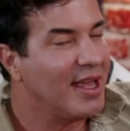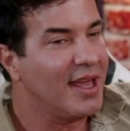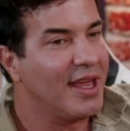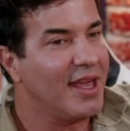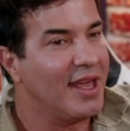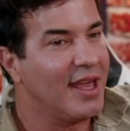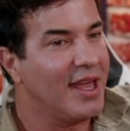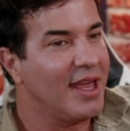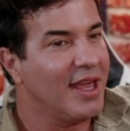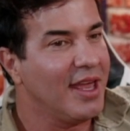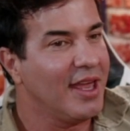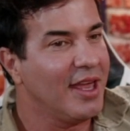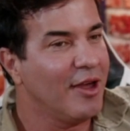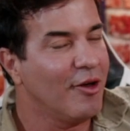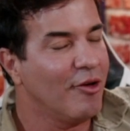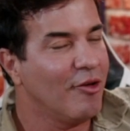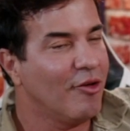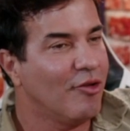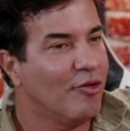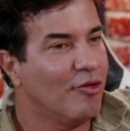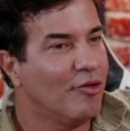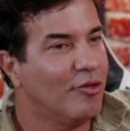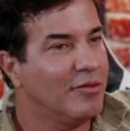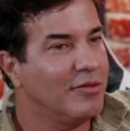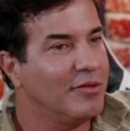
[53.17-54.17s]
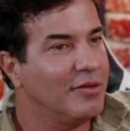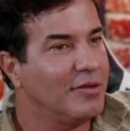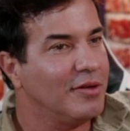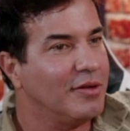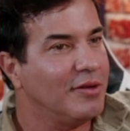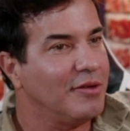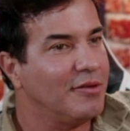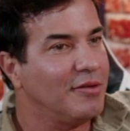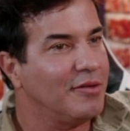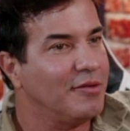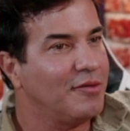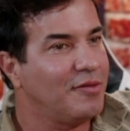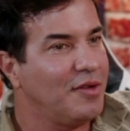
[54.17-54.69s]
eu
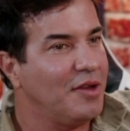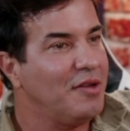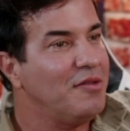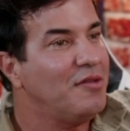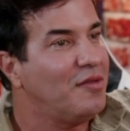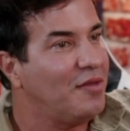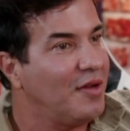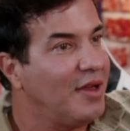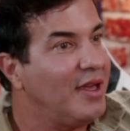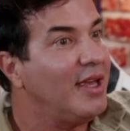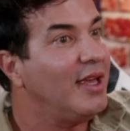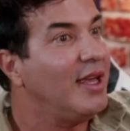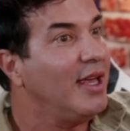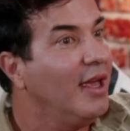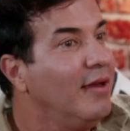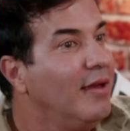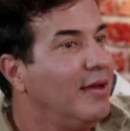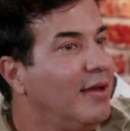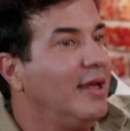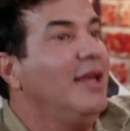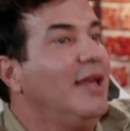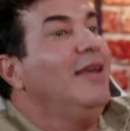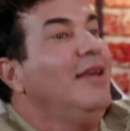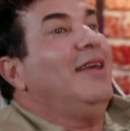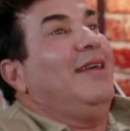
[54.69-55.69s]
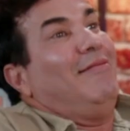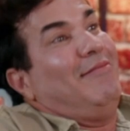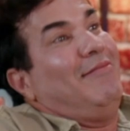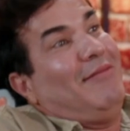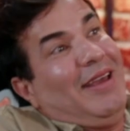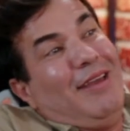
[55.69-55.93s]
vivi e, e, e,